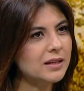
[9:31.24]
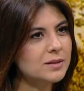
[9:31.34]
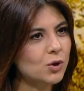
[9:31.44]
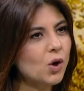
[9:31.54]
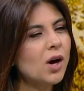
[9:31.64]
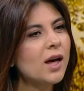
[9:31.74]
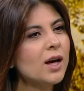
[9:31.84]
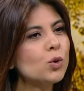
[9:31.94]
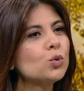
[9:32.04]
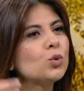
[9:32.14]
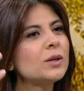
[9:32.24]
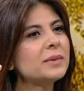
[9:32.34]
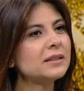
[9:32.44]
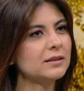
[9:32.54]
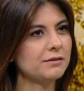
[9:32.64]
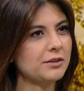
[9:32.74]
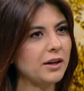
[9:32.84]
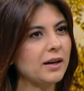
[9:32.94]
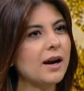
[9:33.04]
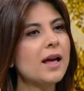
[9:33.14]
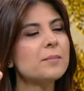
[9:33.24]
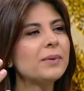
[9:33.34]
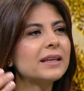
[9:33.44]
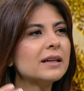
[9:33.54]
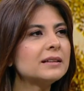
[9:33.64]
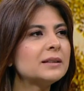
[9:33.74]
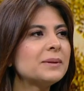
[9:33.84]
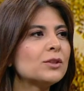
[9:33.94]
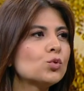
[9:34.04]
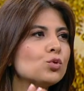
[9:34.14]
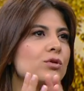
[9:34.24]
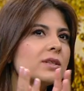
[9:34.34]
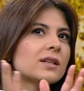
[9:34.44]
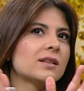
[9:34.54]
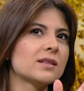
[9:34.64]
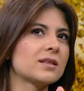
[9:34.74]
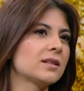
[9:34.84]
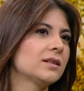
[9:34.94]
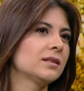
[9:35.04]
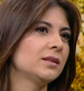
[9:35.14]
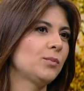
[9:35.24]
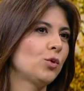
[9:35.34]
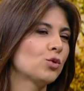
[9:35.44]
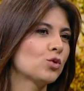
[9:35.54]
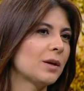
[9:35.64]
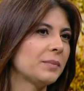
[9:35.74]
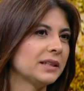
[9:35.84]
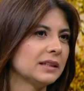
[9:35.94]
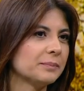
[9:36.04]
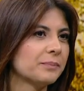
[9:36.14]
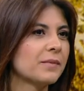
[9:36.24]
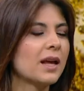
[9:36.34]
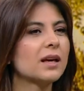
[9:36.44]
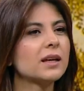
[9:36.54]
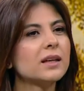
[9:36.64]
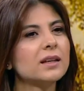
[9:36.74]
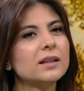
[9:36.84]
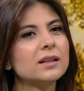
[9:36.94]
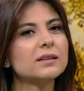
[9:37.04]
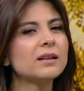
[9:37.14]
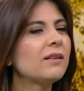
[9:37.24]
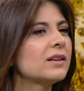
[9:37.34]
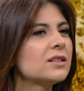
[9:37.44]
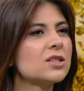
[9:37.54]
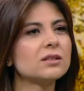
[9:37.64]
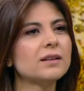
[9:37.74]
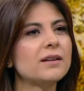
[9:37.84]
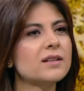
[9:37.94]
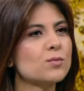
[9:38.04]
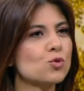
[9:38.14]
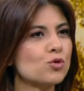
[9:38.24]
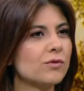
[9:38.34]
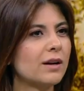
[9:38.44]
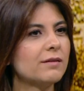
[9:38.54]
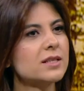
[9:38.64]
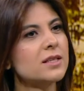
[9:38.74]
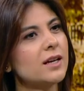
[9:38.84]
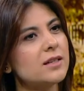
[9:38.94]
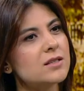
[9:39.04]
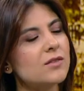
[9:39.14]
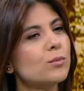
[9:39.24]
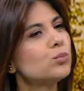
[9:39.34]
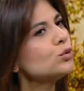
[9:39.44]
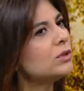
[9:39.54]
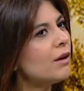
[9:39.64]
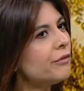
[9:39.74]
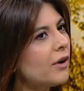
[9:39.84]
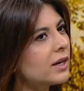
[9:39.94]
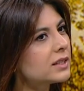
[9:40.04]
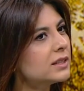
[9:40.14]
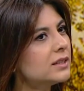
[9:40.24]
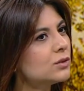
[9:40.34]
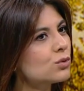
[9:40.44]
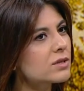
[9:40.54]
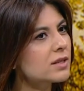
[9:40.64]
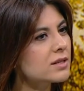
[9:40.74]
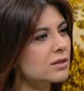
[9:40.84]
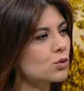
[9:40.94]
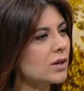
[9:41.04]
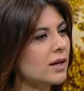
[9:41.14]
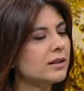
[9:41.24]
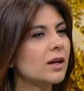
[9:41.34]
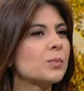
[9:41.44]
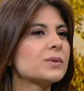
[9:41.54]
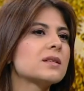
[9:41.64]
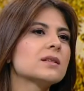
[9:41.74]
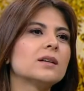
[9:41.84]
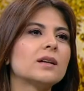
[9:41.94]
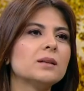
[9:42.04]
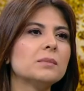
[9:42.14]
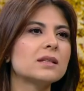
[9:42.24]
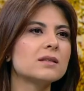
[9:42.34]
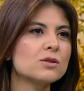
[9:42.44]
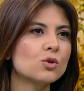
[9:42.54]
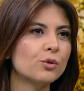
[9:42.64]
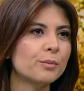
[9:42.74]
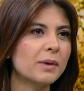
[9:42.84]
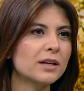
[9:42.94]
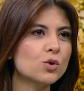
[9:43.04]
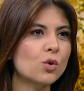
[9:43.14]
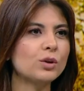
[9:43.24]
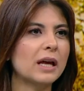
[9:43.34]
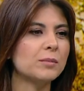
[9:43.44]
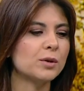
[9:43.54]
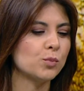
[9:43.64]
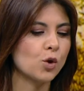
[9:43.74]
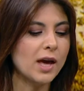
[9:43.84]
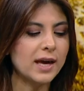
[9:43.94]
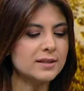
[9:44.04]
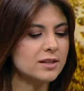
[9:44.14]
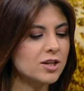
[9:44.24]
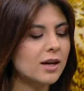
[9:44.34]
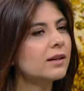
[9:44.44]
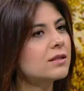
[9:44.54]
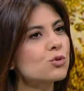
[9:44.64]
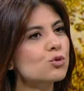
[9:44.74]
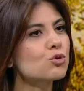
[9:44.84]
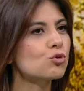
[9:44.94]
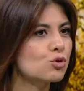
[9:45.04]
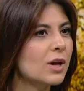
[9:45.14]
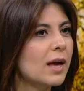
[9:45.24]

yetmiyor. Uygulamada da varlar. Peki hadi bir de uluslararası e, boyutuna bakalım. Hı hı. Ee, evet işin Erasmus'u var vesairesi var. Bundan farklı uluslararası dünyanın kapısını aralamak istiyorum ben. Çok önemli bu. E-ticaret diyorsunuz.